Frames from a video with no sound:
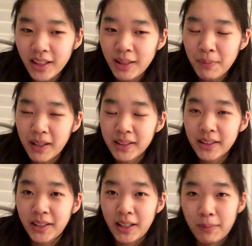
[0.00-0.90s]
今あなた
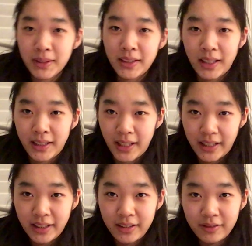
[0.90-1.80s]
に構ってられな
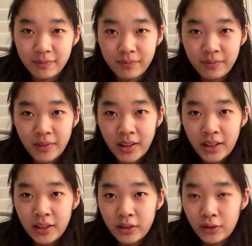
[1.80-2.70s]
い
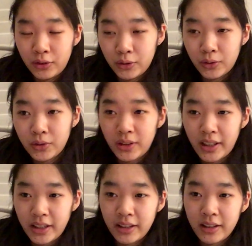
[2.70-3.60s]
ということで